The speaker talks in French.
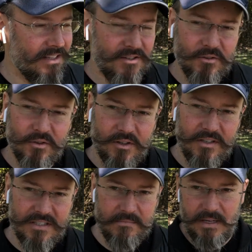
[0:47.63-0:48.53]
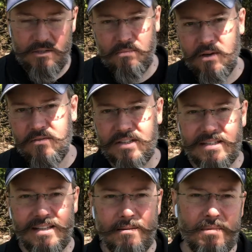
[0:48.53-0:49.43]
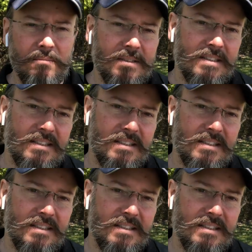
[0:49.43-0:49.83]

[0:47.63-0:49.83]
ce truc-là il dit mais tu prends un verset de la Bible,